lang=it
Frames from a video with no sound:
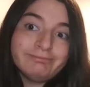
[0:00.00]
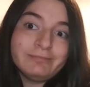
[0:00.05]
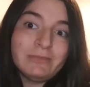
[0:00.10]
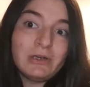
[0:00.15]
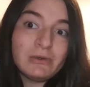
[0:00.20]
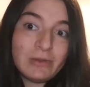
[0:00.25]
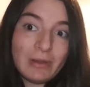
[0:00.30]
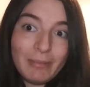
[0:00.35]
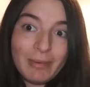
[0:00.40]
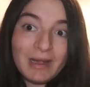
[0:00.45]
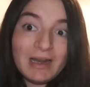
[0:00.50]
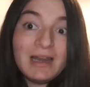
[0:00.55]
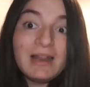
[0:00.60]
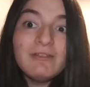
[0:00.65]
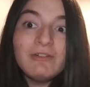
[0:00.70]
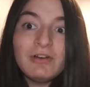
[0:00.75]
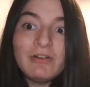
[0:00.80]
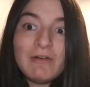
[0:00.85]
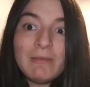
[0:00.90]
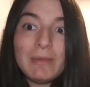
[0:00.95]
era una palla,
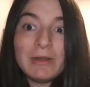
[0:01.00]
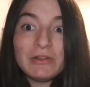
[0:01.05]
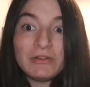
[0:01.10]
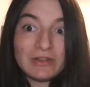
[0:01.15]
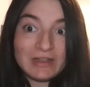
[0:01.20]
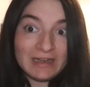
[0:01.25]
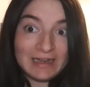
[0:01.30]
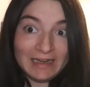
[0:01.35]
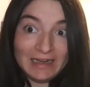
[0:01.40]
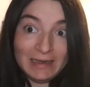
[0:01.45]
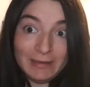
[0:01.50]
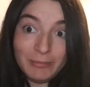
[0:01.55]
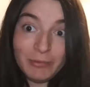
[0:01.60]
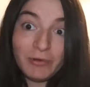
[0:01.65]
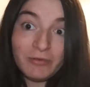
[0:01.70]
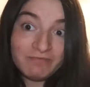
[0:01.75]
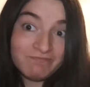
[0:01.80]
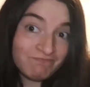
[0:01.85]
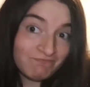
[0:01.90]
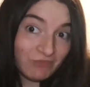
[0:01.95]
volevo abbandonare il
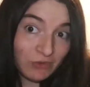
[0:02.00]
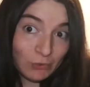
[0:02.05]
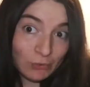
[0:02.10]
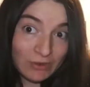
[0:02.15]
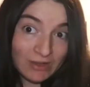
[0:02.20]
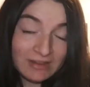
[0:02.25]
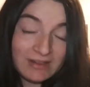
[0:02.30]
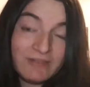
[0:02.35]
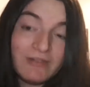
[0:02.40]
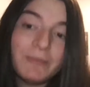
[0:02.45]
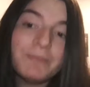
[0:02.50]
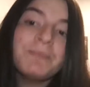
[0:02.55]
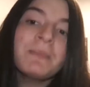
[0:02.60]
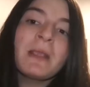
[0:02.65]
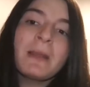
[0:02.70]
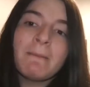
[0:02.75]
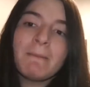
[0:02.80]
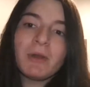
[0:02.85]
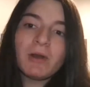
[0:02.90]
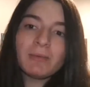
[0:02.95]
libro, figuratevi.
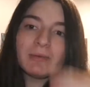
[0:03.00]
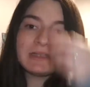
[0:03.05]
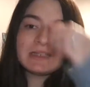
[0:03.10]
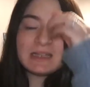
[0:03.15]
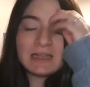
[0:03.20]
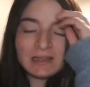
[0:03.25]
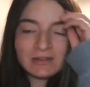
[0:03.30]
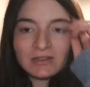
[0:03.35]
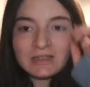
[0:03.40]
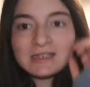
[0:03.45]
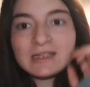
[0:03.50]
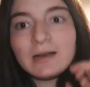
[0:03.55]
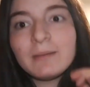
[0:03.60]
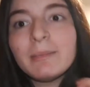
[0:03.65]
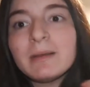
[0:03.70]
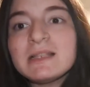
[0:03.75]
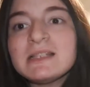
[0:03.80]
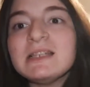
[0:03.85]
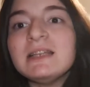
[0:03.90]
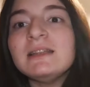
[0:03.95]
Però mi ha insegnato a essere
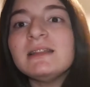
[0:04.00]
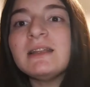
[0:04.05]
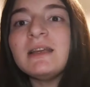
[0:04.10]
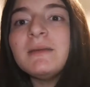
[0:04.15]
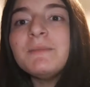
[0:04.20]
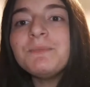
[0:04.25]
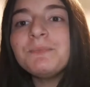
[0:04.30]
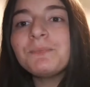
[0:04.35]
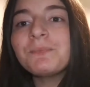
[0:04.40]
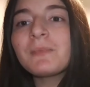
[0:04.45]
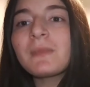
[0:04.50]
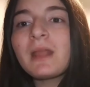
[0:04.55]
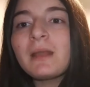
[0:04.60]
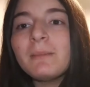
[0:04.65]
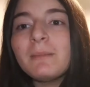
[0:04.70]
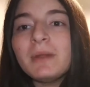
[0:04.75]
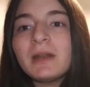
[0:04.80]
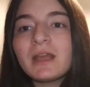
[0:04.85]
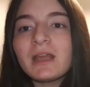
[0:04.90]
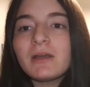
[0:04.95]
paziente
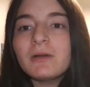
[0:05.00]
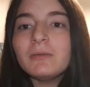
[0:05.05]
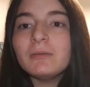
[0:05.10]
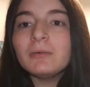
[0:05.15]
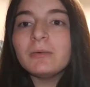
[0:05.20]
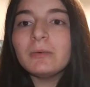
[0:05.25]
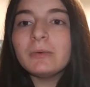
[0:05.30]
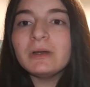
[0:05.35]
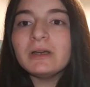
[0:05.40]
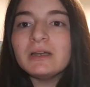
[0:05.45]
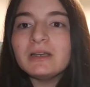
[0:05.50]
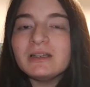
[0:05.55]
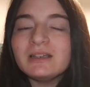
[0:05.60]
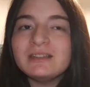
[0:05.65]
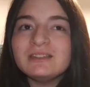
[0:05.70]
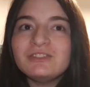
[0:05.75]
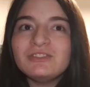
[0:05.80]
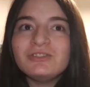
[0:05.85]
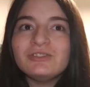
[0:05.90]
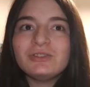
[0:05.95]
perché
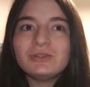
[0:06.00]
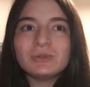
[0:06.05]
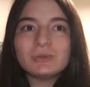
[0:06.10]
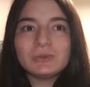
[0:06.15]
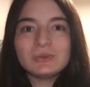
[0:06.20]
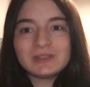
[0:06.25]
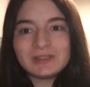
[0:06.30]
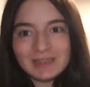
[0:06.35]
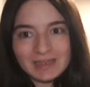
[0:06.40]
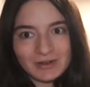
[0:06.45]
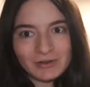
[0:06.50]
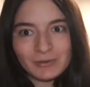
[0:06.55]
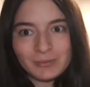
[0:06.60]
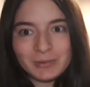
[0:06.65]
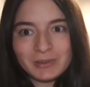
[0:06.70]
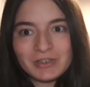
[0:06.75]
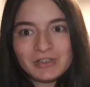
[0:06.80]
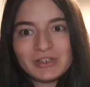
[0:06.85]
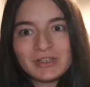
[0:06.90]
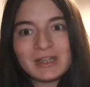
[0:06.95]
comunque ci sono dei
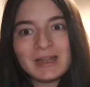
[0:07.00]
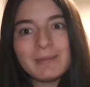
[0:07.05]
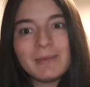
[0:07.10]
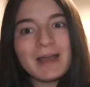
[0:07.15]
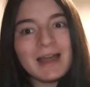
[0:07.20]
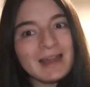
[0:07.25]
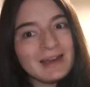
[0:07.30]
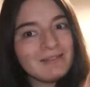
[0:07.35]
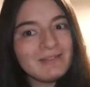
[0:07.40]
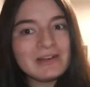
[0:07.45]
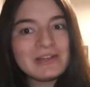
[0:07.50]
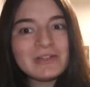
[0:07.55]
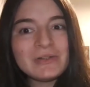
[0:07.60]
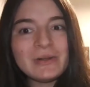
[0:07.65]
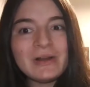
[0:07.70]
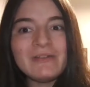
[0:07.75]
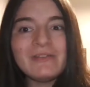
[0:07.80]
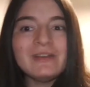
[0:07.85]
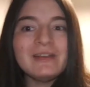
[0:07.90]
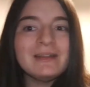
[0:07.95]
colpi di scena magari verso
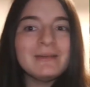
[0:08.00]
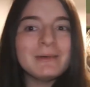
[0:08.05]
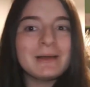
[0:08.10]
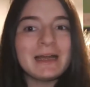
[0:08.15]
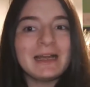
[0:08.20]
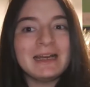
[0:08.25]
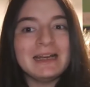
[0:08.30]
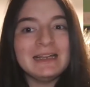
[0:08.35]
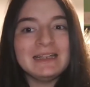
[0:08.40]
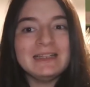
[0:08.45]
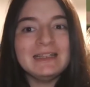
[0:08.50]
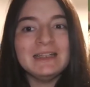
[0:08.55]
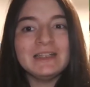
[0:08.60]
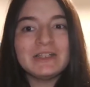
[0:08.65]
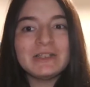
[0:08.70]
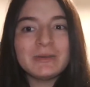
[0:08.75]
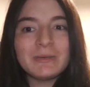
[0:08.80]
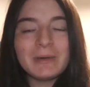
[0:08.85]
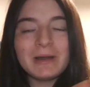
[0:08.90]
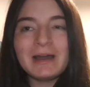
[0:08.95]
la fine, magari
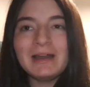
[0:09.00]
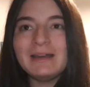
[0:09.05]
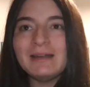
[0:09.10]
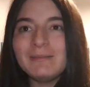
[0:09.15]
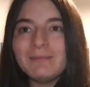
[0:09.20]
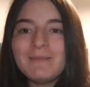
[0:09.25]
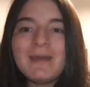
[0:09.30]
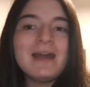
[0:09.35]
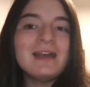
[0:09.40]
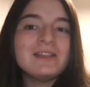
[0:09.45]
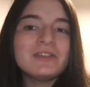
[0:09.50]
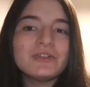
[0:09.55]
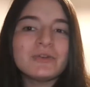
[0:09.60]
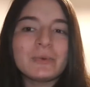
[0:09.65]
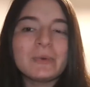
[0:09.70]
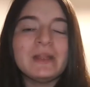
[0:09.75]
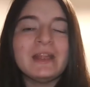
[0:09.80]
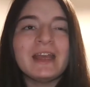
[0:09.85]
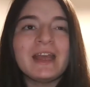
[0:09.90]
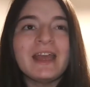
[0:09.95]
all'inizio, magari in mezzo,
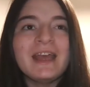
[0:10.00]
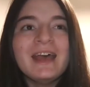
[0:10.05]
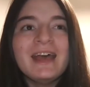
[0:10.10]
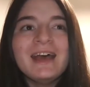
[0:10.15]
quindi